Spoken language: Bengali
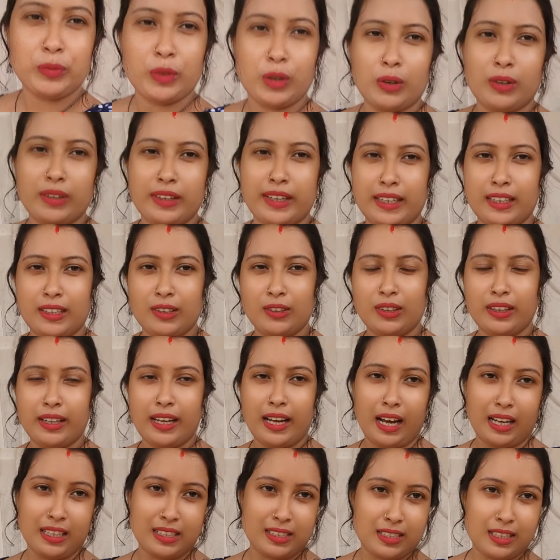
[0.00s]
তো রেডি হয়ে
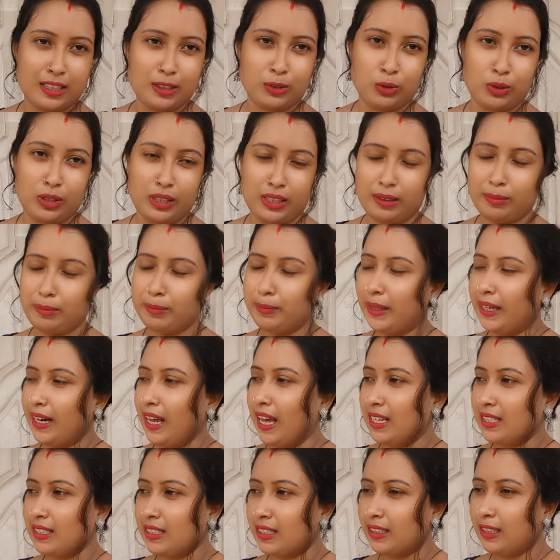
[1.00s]
আজকে চলে মানে
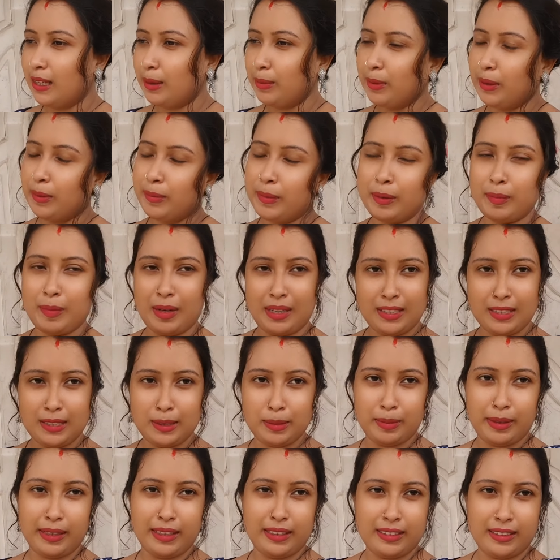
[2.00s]
আজকে যাব আমার মাসির
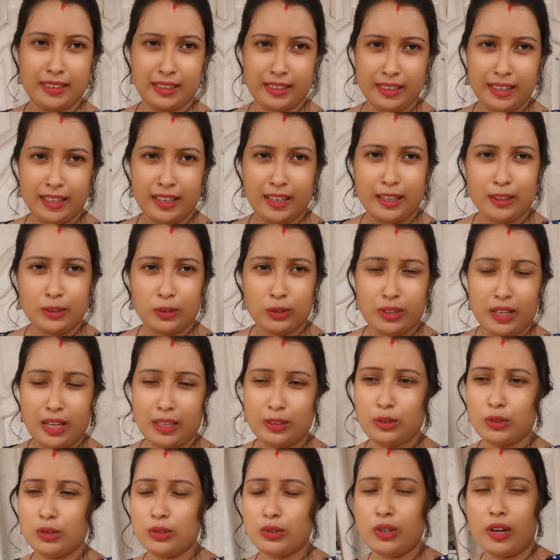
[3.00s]
বাড়িতে তো তার
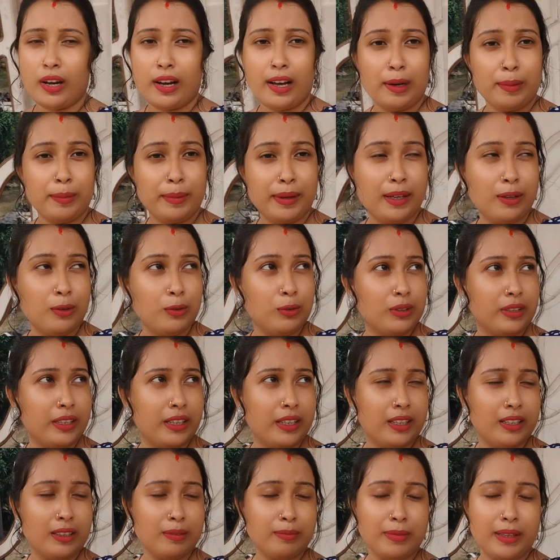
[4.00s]
জন্য সকালবেলা উঠে
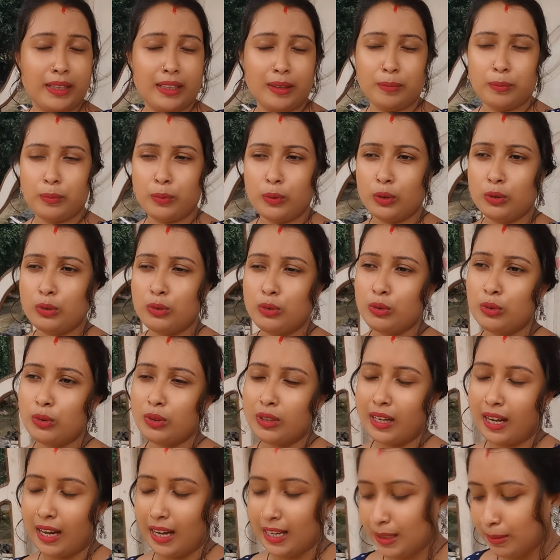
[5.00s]
মানে প্রচুর
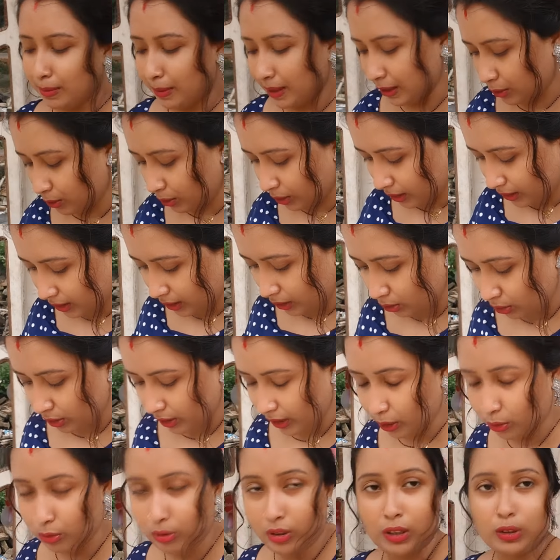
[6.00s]
কাজ বাজ করেছি তো
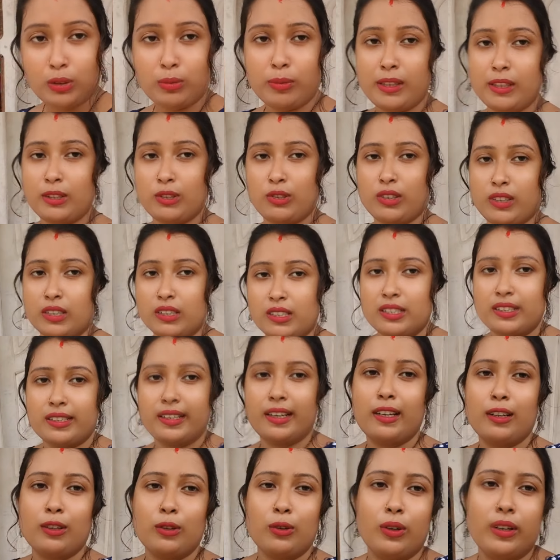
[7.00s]
সেগুলো তোমাদের সঙ্গে
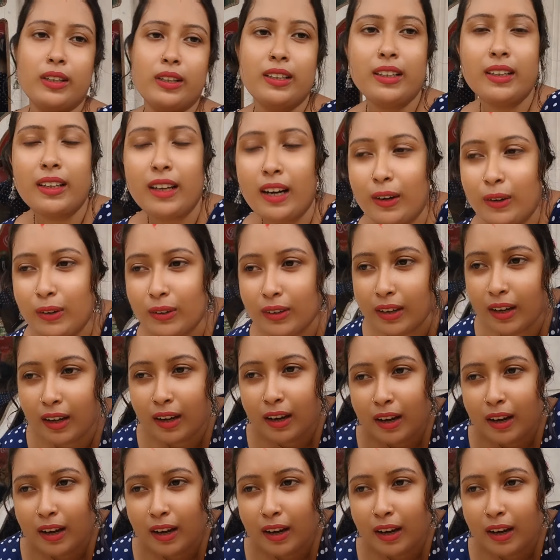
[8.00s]
শেয়ার করিনি কারণ